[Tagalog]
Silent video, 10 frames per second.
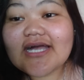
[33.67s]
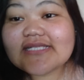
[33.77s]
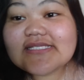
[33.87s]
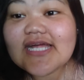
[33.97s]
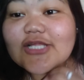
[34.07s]

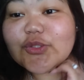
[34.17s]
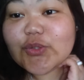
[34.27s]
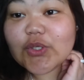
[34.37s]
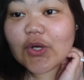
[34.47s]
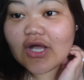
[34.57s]
Kasi
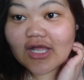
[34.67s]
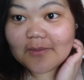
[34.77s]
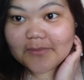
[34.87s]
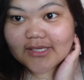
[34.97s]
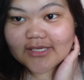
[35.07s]
nakatulog ako
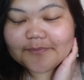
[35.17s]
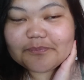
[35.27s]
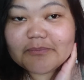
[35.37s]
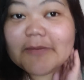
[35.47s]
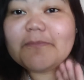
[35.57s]
kagabi.
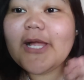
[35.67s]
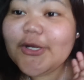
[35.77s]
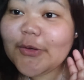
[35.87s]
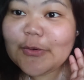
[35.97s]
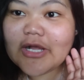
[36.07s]
May
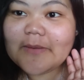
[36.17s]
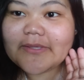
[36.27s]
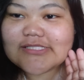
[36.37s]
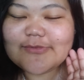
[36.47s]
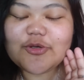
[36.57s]
plano ako
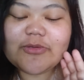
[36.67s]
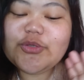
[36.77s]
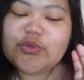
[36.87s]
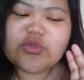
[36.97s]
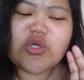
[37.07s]
kagabi. Sabi ko,
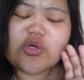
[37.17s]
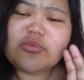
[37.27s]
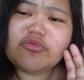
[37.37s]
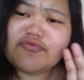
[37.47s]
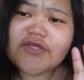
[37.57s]
manunod
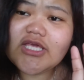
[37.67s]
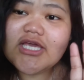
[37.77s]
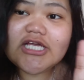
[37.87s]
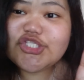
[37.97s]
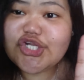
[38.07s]
ako ng movie.
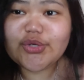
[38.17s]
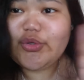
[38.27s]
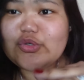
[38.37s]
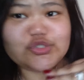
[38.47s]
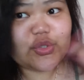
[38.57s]
Chine
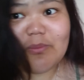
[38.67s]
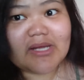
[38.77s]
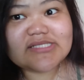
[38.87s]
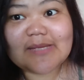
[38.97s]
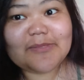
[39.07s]
ko yung
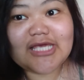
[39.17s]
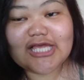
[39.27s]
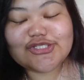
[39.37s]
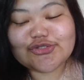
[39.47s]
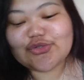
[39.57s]
showbox
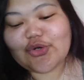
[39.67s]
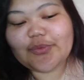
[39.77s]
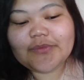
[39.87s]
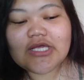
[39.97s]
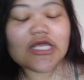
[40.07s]
application
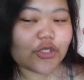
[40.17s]
ko.